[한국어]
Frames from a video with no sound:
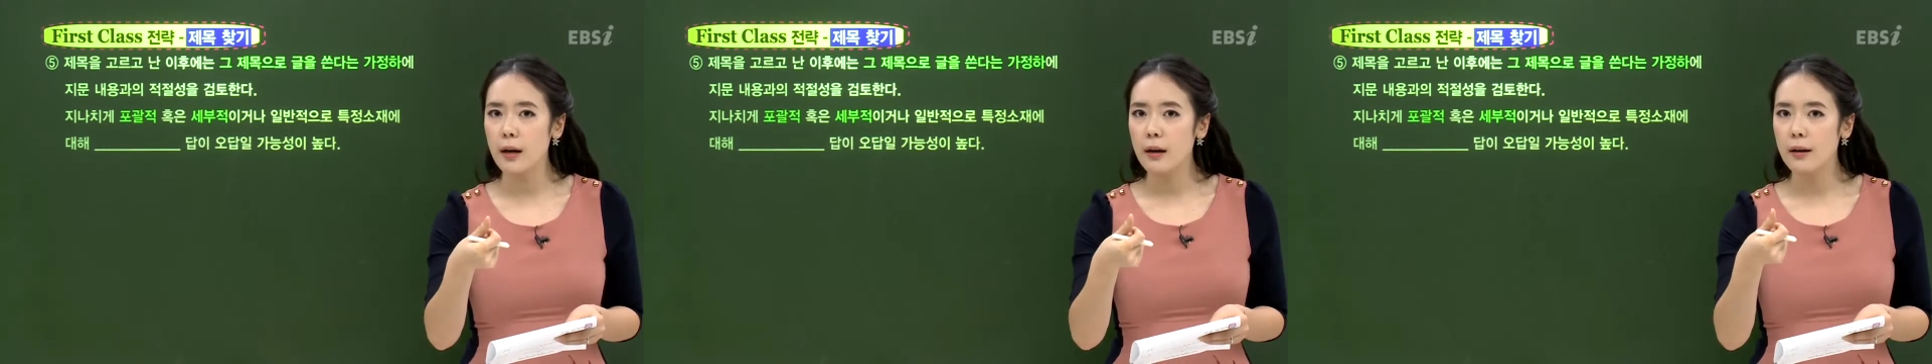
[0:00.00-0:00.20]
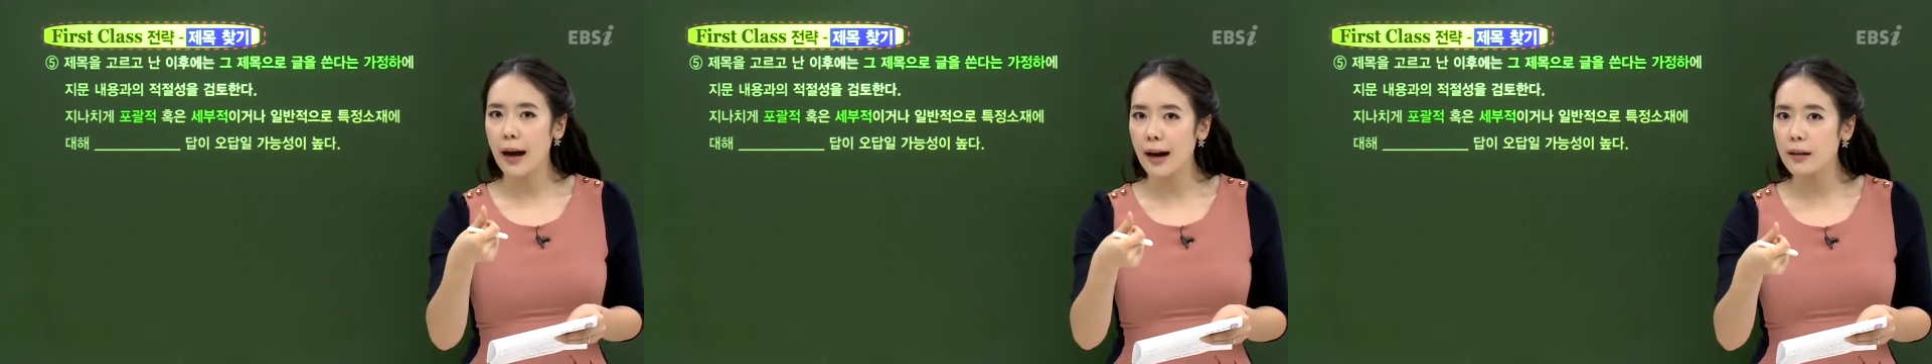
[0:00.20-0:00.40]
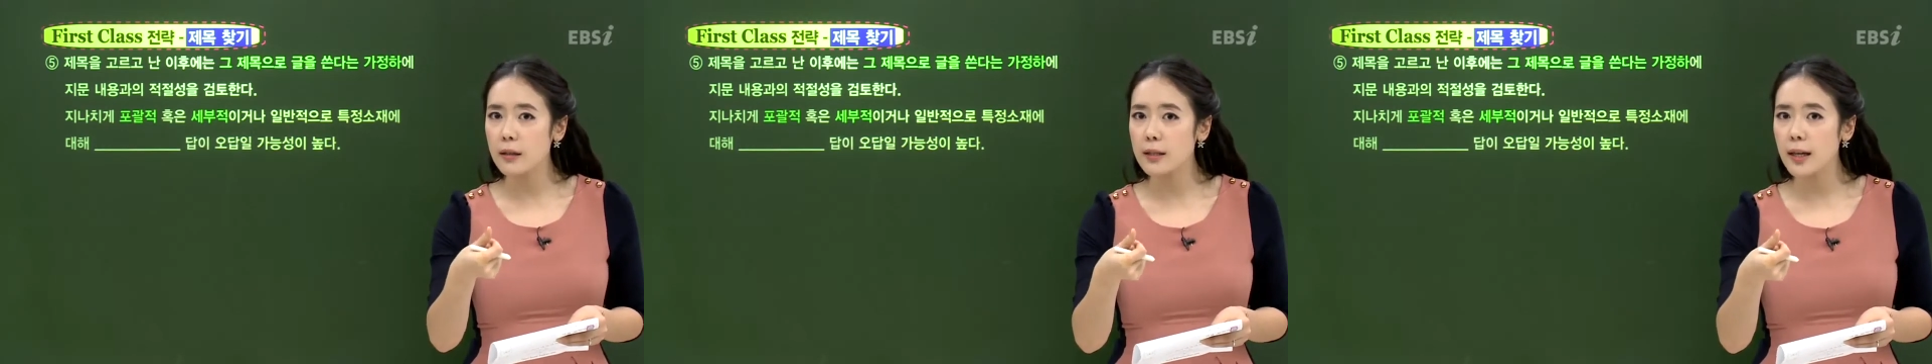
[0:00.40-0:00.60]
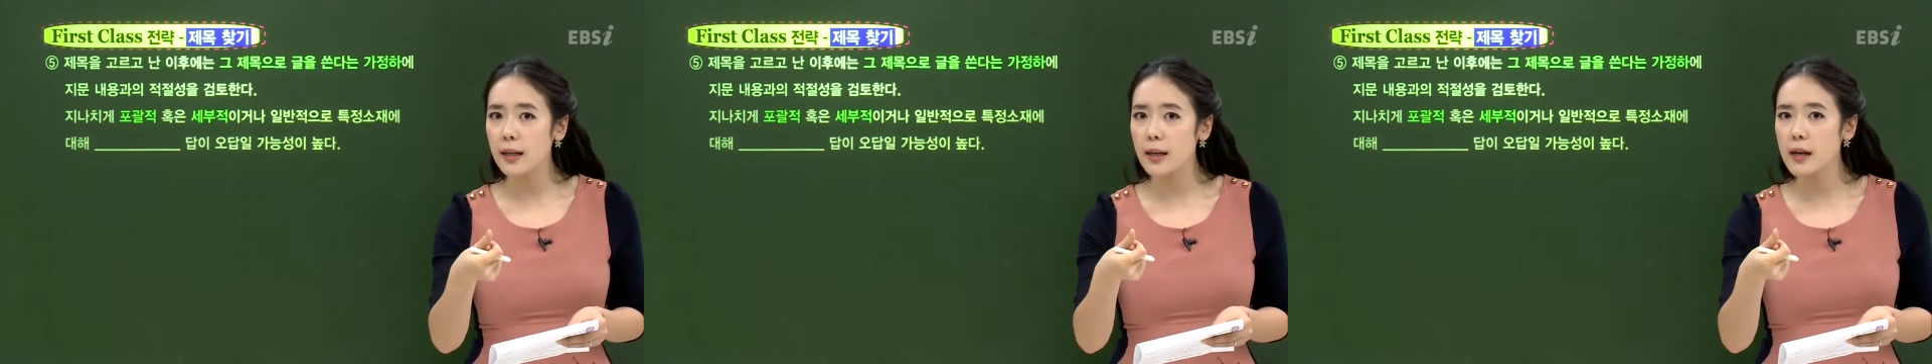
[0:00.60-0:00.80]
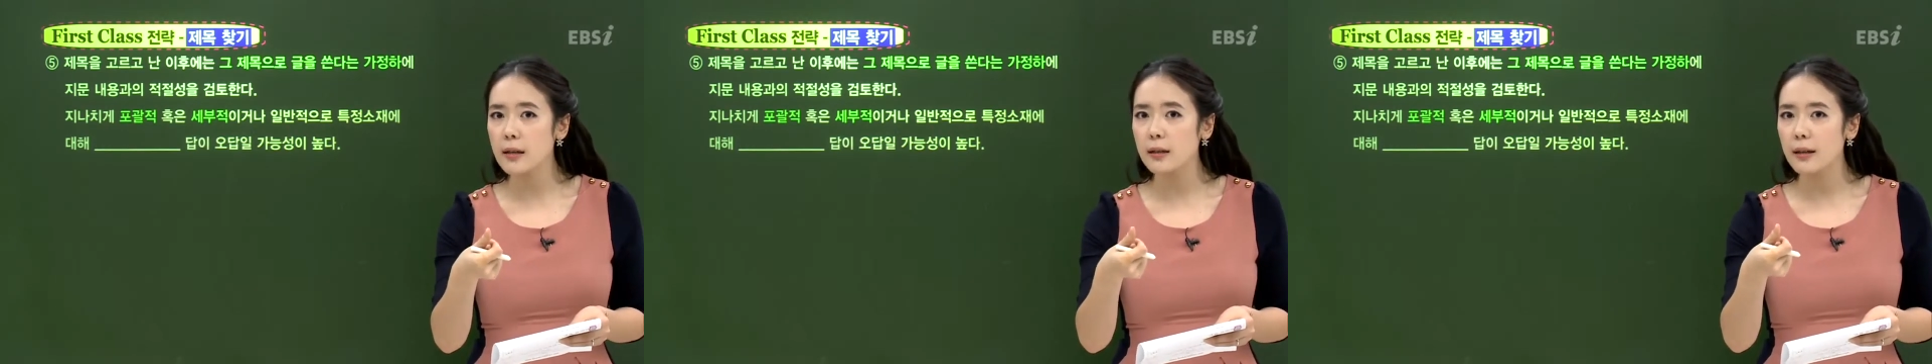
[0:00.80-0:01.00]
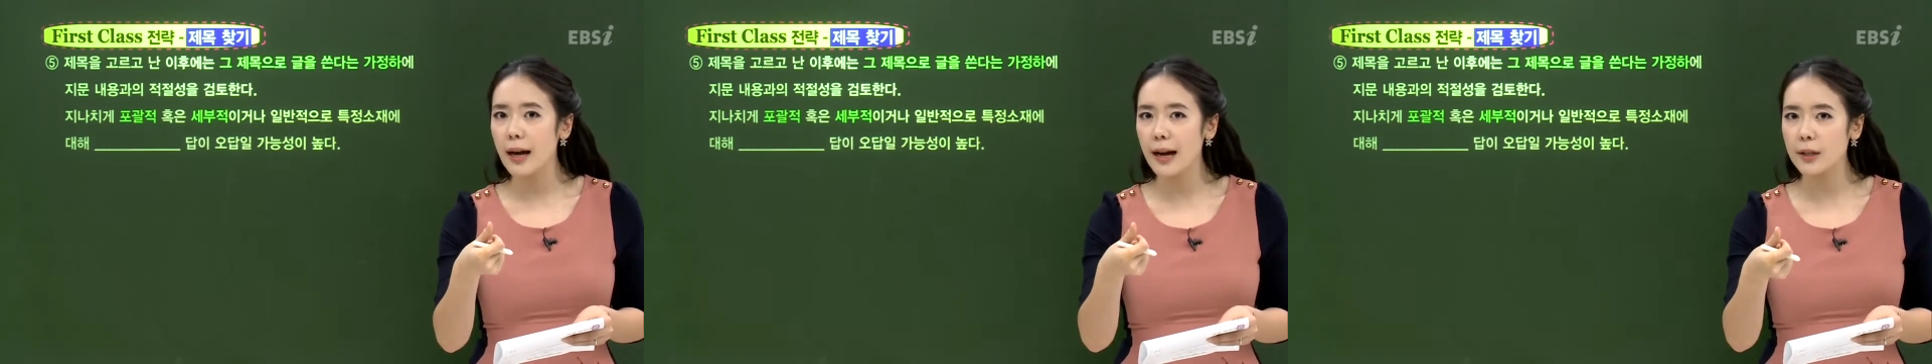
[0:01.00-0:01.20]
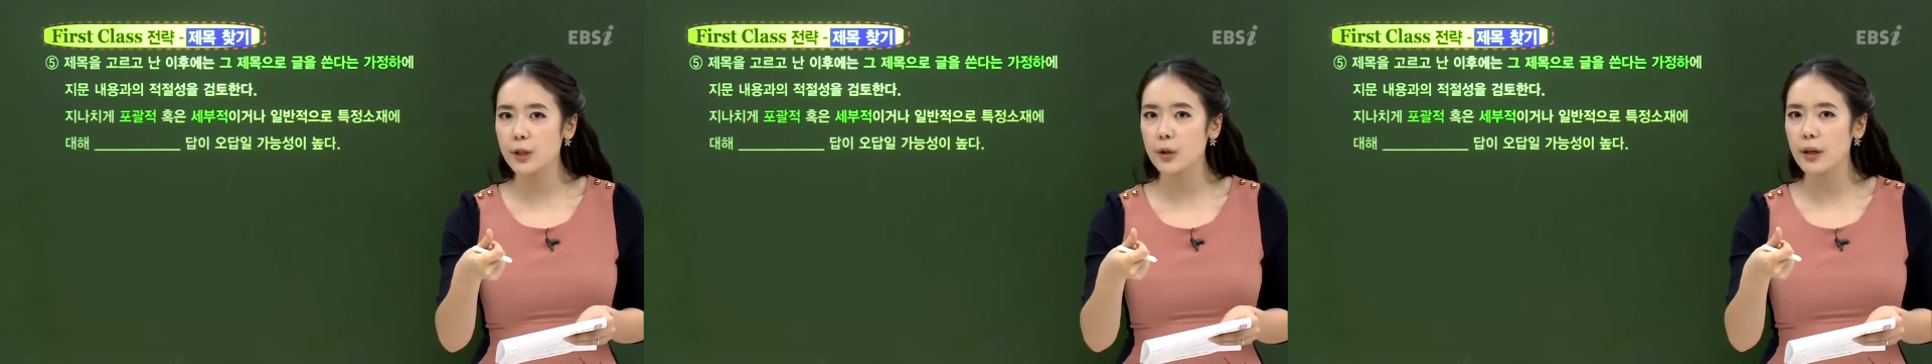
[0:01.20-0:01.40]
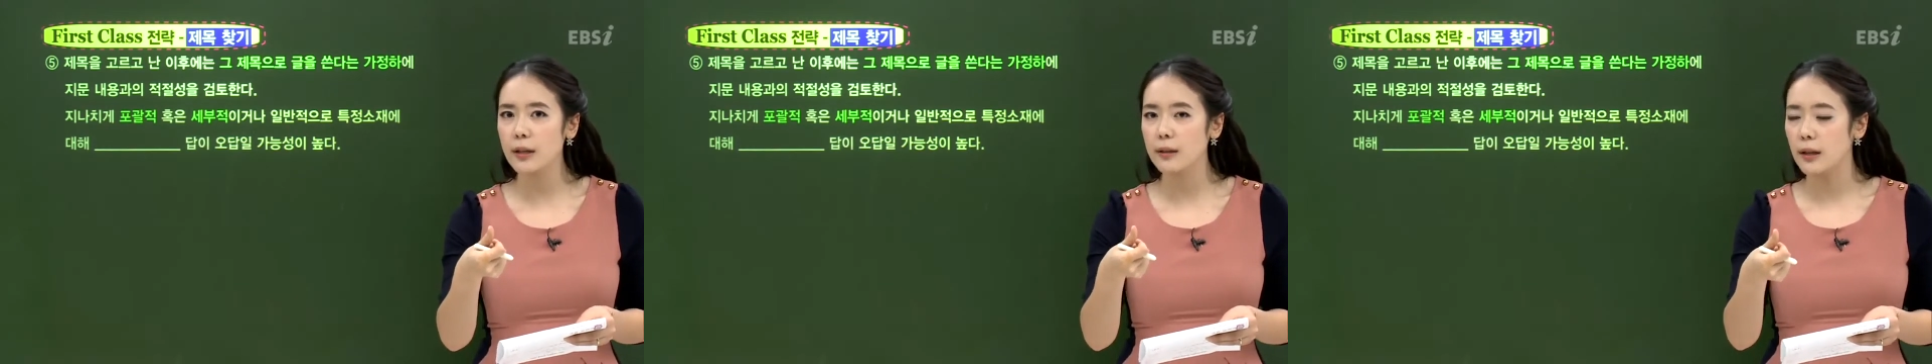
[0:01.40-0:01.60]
라는 생각을 하셔야